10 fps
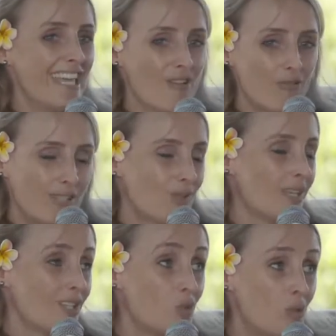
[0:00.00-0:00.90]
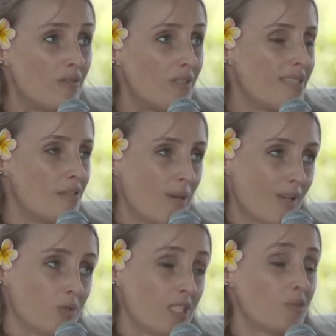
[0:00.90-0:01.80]
Et en fait, on a suivi ces
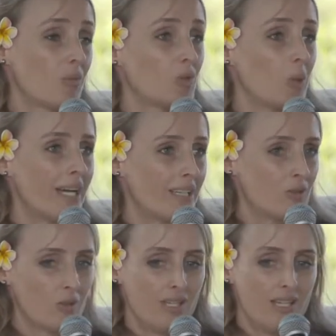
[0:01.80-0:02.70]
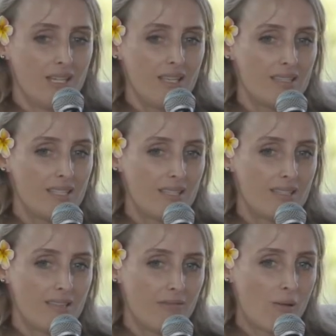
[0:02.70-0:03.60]
personnages pendant un an. Et
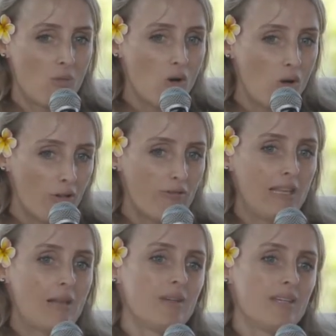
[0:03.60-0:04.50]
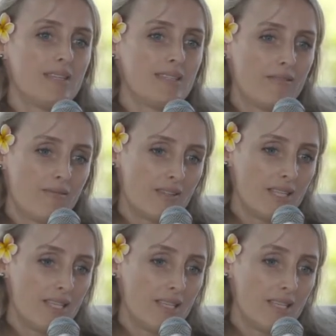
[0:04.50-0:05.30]
c'est vraiment leur film, et c'est